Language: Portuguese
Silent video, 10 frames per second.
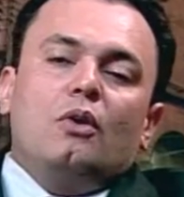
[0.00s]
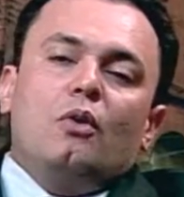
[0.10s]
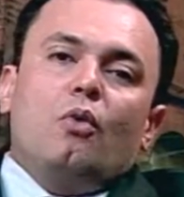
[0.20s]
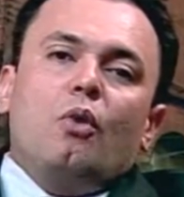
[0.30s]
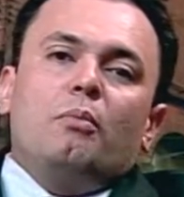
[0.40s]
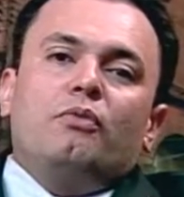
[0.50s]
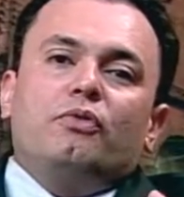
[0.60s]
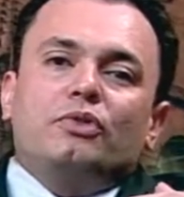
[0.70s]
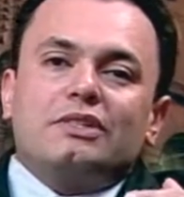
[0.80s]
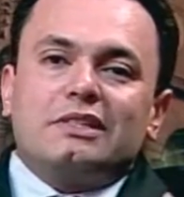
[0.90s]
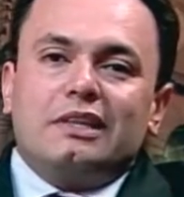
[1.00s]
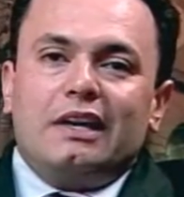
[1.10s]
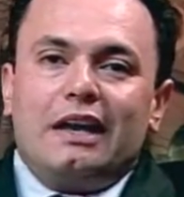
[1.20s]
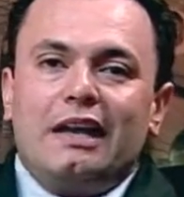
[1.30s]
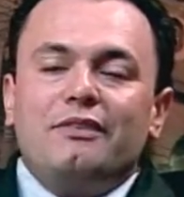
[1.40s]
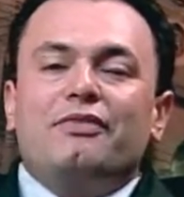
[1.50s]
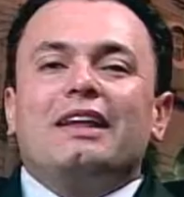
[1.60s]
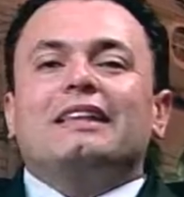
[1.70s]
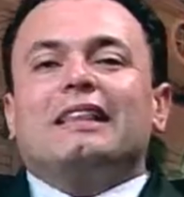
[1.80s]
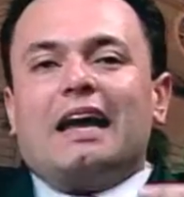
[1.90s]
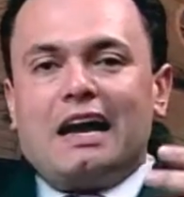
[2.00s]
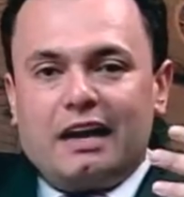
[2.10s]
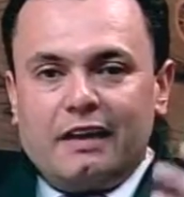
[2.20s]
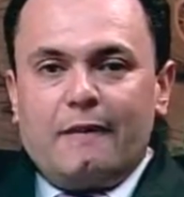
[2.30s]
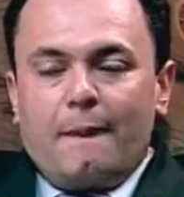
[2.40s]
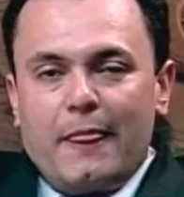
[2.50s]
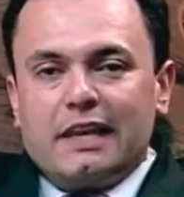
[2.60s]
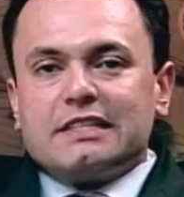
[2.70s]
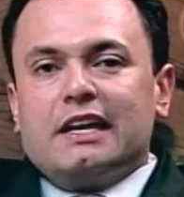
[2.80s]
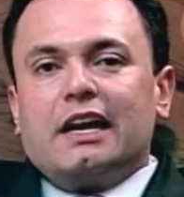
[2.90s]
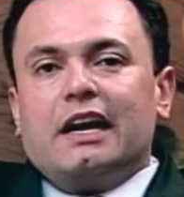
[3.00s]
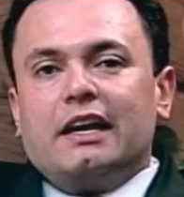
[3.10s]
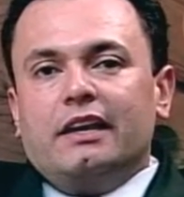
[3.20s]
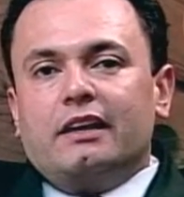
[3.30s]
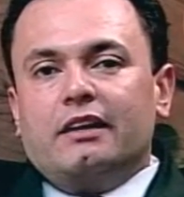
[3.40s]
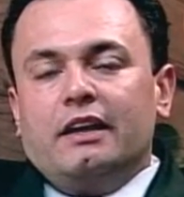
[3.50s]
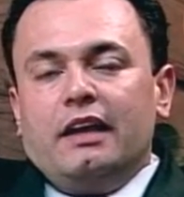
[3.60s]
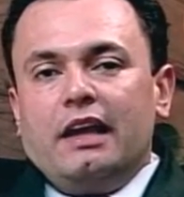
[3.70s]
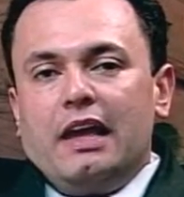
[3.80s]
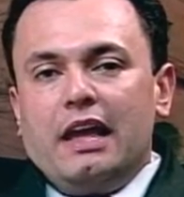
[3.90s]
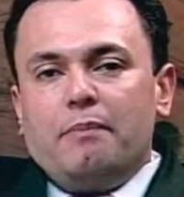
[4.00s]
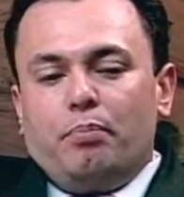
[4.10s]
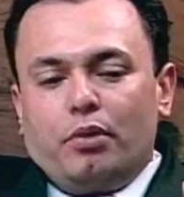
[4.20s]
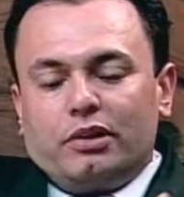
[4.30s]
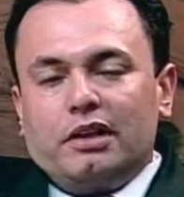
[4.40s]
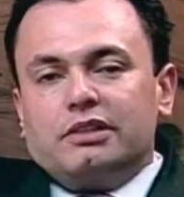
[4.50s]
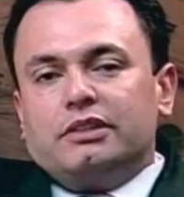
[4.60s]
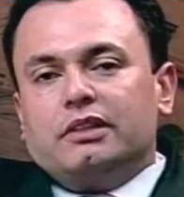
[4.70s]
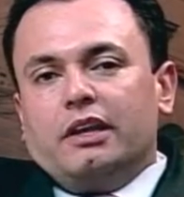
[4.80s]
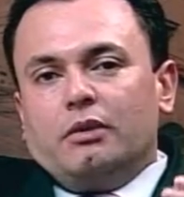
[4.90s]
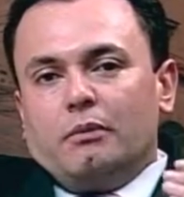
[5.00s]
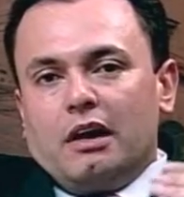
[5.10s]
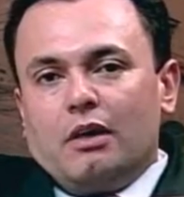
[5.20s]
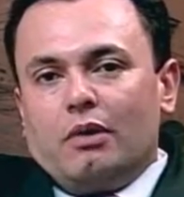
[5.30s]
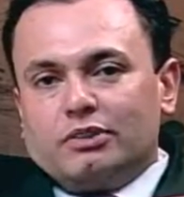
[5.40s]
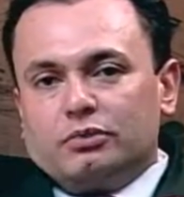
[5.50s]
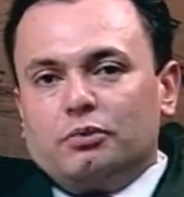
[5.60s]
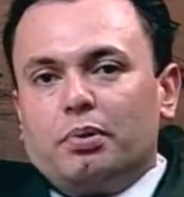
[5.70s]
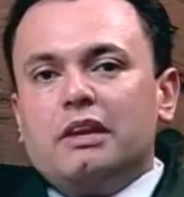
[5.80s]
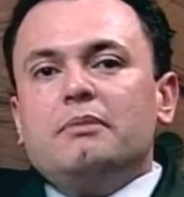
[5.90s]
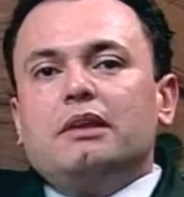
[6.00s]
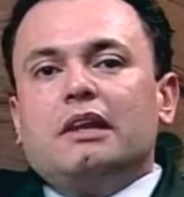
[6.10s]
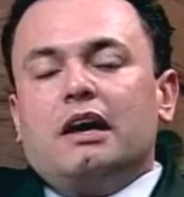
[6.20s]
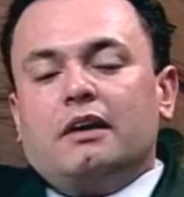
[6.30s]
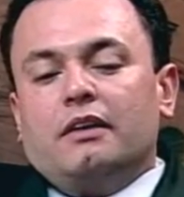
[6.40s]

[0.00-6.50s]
como você é, enfrentar essa carreira, é importante ter uma, um assunto preliminar